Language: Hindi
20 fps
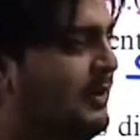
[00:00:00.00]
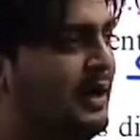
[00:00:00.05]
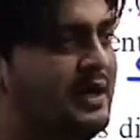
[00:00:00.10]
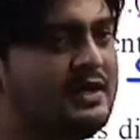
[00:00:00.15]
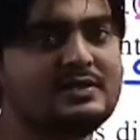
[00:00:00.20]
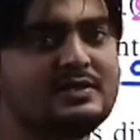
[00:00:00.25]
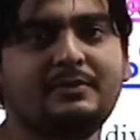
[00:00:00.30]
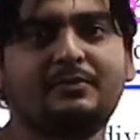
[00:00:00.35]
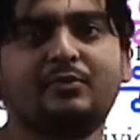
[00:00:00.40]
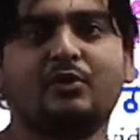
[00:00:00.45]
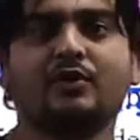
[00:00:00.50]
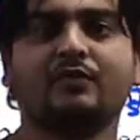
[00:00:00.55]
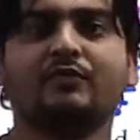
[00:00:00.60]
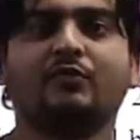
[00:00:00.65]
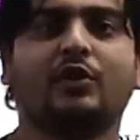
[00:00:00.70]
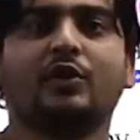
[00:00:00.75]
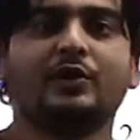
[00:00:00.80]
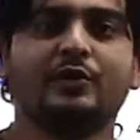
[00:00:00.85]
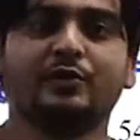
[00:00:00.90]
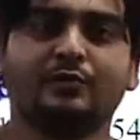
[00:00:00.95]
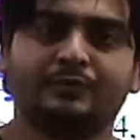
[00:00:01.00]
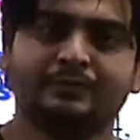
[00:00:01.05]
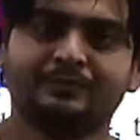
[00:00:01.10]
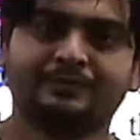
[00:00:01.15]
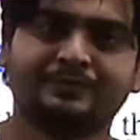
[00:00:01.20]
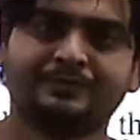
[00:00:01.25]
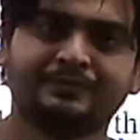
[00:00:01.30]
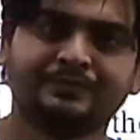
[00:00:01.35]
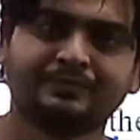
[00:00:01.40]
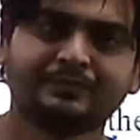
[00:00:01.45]
मास अपॉन
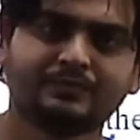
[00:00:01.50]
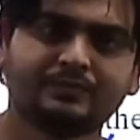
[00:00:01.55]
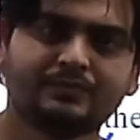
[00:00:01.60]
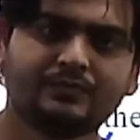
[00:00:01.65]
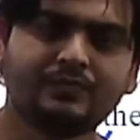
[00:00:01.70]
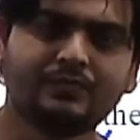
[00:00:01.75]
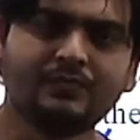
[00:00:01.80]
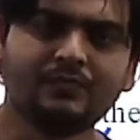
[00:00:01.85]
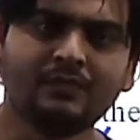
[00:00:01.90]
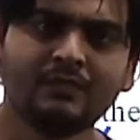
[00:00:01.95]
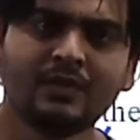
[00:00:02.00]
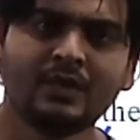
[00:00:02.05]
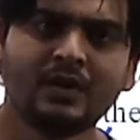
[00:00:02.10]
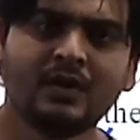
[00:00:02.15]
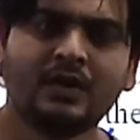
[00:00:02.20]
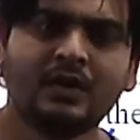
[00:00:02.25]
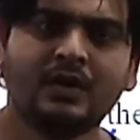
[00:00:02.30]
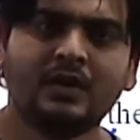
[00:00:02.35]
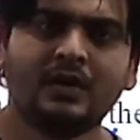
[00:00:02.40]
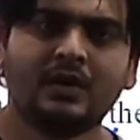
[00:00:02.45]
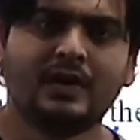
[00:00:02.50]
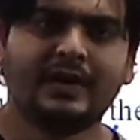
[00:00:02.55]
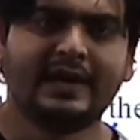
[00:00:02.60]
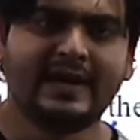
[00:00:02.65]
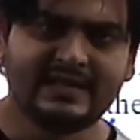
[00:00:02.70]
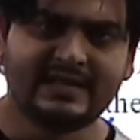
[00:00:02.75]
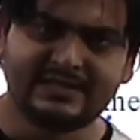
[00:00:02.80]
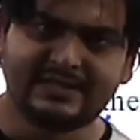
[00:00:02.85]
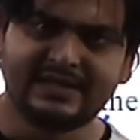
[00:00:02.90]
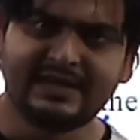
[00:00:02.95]
वॉल्यूम
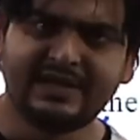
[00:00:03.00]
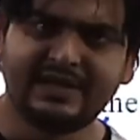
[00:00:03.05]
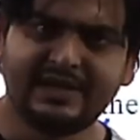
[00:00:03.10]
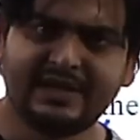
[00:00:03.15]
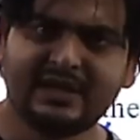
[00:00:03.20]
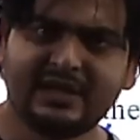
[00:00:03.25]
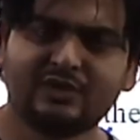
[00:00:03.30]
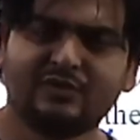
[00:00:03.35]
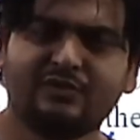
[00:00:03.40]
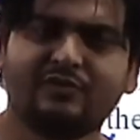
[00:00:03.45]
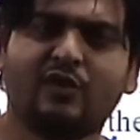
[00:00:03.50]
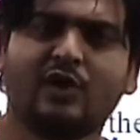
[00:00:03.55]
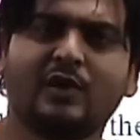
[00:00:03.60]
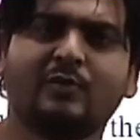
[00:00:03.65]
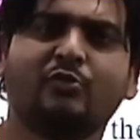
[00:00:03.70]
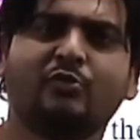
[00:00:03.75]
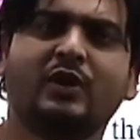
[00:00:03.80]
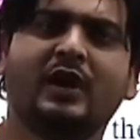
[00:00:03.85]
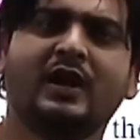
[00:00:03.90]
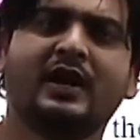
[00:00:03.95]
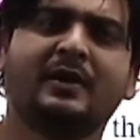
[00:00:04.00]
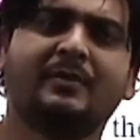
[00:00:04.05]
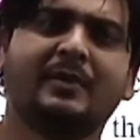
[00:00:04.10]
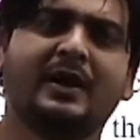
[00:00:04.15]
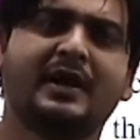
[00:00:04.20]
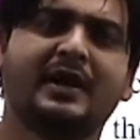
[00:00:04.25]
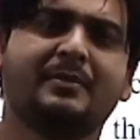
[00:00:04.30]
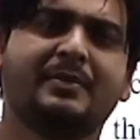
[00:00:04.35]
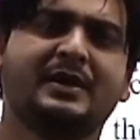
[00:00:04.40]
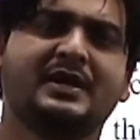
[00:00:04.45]
डेंसिटी का जो फॉर्मूला
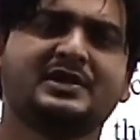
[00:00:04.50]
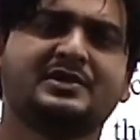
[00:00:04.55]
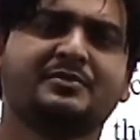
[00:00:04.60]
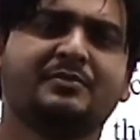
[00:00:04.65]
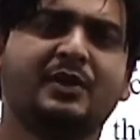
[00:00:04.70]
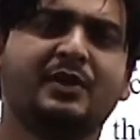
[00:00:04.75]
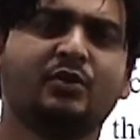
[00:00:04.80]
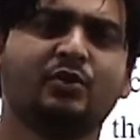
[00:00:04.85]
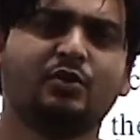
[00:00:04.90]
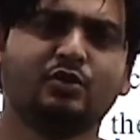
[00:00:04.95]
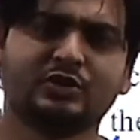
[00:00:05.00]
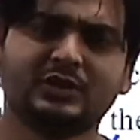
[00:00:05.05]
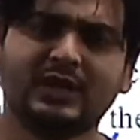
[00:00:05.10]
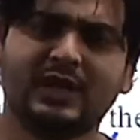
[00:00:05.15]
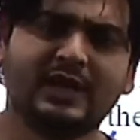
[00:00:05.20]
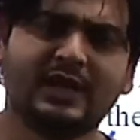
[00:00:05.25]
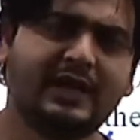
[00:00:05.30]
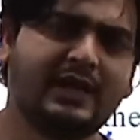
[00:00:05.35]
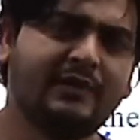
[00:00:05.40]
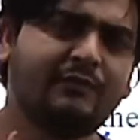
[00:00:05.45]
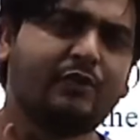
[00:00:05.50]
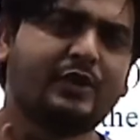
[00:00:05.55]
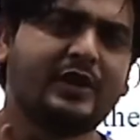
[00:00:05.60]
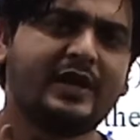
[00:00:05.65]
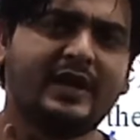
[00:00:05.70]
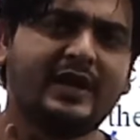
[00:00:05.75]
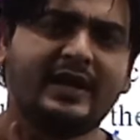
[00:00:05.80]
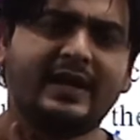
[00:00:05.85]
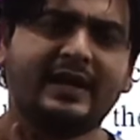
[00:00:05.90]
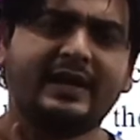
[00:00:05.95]
हमारे पास में होता है वो
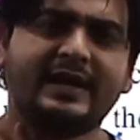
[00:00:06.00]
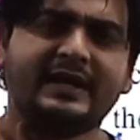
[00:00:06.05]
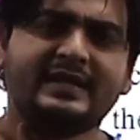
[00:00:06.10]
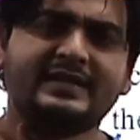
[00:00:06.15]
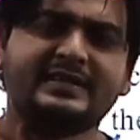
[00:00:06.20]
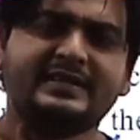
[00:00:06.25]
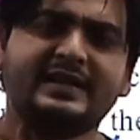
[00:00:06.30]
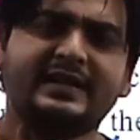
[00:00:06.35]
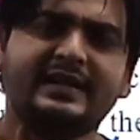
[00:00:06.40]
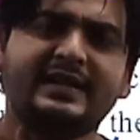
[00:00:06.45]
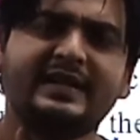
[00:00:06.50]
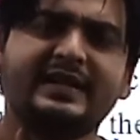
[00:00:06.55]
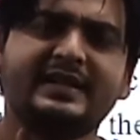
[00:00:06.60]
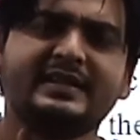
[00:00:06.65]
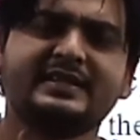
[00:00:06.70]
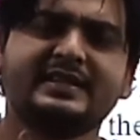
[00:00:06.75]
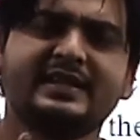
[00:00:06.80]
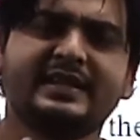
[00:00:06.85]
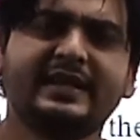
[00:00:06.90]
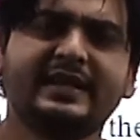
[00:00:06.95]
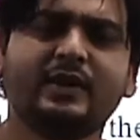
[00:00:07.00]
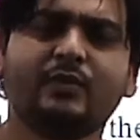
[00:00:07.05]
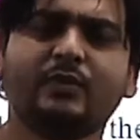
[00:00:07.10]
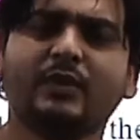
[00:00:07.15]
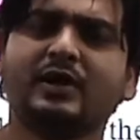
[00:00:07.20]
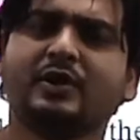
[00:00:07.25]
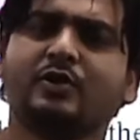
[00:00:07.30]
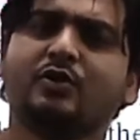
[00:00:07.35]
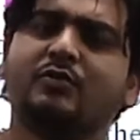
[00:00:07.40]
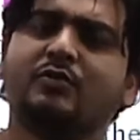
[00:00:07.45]
ये है डेंसिटी इज
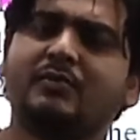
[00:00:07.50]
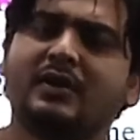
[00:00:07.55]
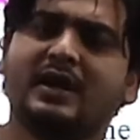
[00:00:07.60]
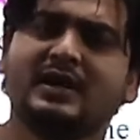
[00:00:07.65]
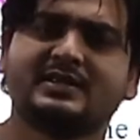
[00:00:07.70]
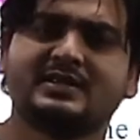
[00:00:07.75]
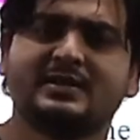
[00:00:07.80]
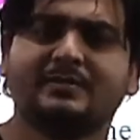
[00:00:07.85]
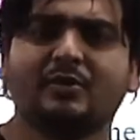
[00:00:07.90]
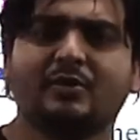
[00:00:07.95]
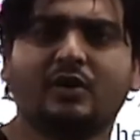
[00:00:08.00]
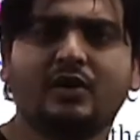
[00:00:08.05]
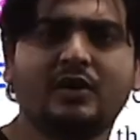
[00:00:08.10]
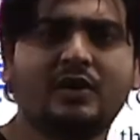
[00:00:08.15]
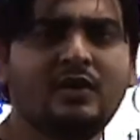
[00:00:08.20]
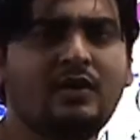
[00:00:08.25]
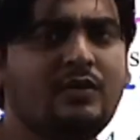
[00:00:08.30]
इक्वल टू मास अपॉन